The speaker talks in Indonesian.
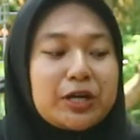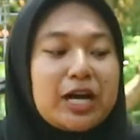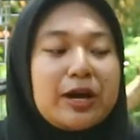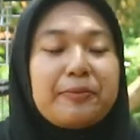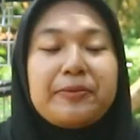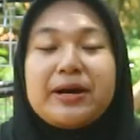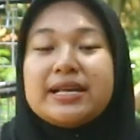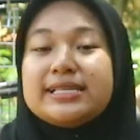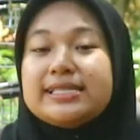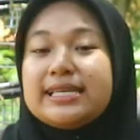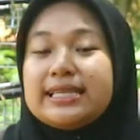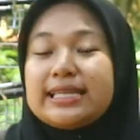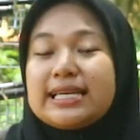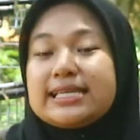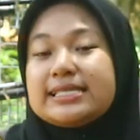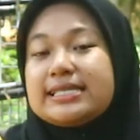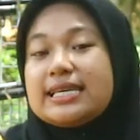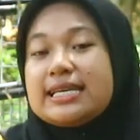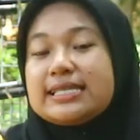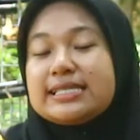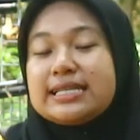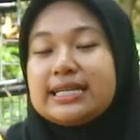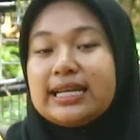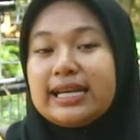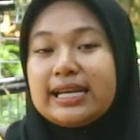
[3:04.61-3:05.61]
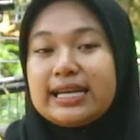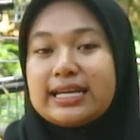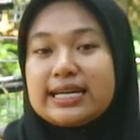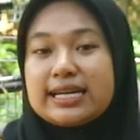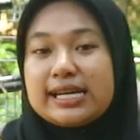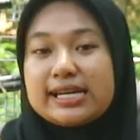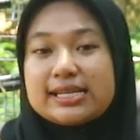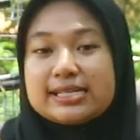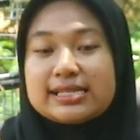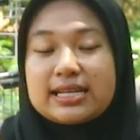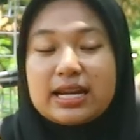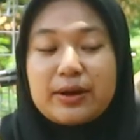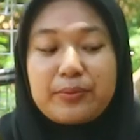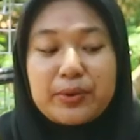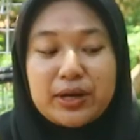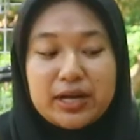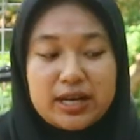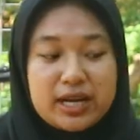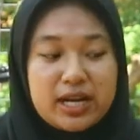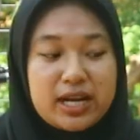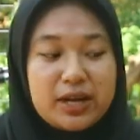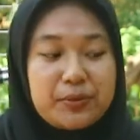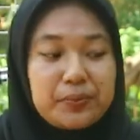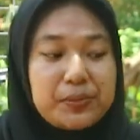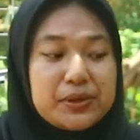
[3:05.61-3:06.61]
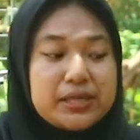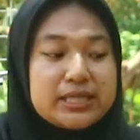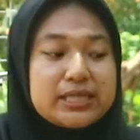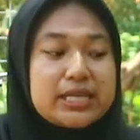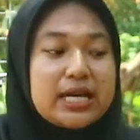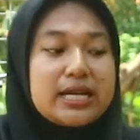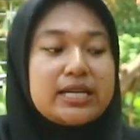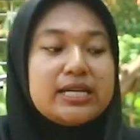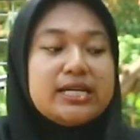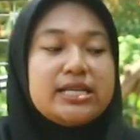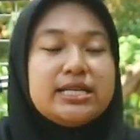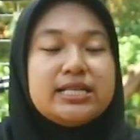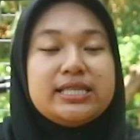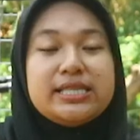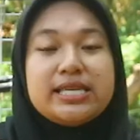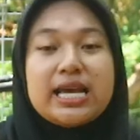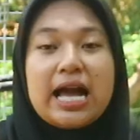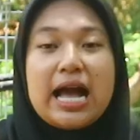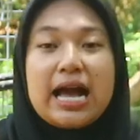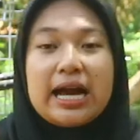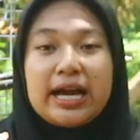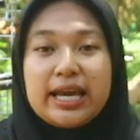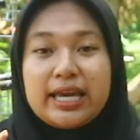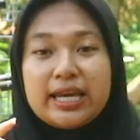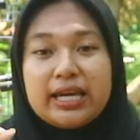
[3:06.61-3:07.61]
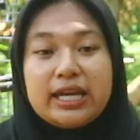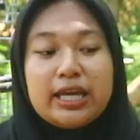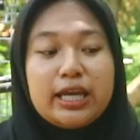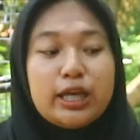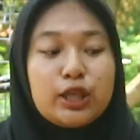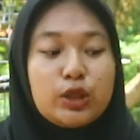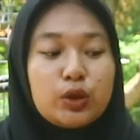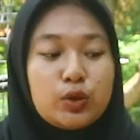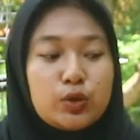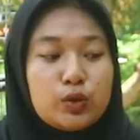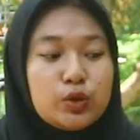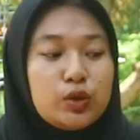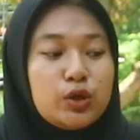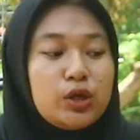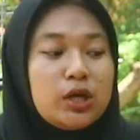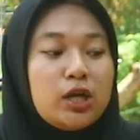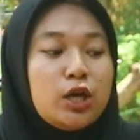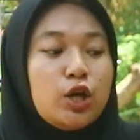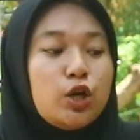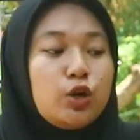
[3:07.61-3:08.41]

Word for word: kapasitasnya sendiri dari senapan ini bisa diisi angin itu